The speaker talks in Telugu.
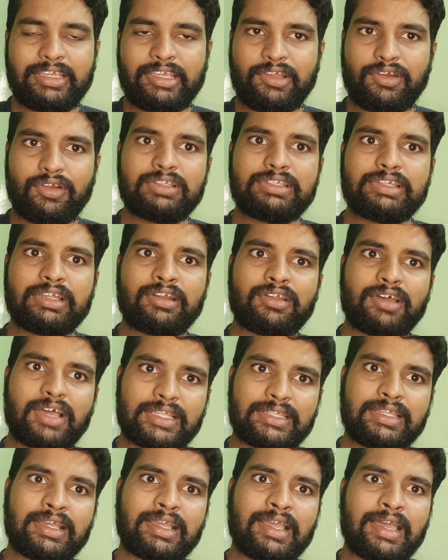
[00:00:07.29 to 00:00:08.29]
ఈరోజు ఏంటో
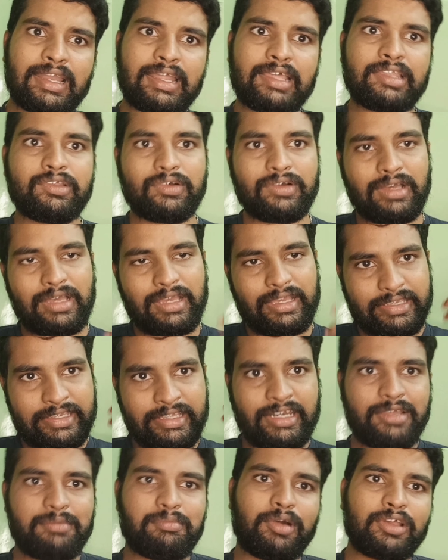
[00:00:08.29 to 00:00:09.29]
అర్థం కాలేదు
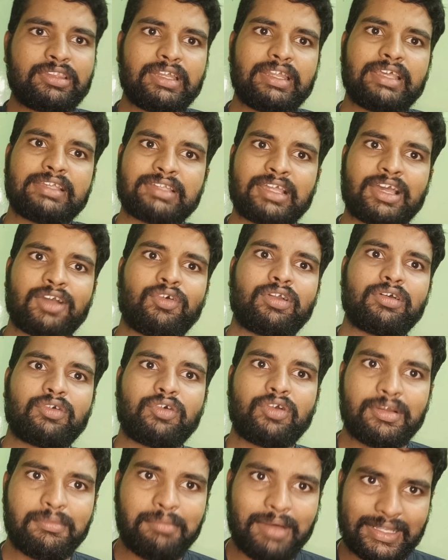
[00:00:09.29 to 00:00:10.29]
ఇన్ని మందులు వేసినా కూడా
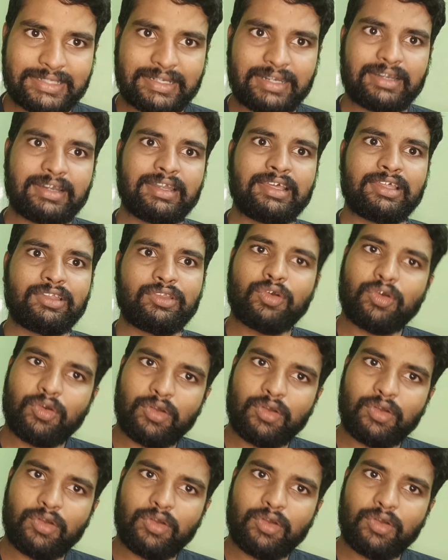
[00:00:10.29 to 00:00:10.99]
కోళ్ళు బతకట్లేదు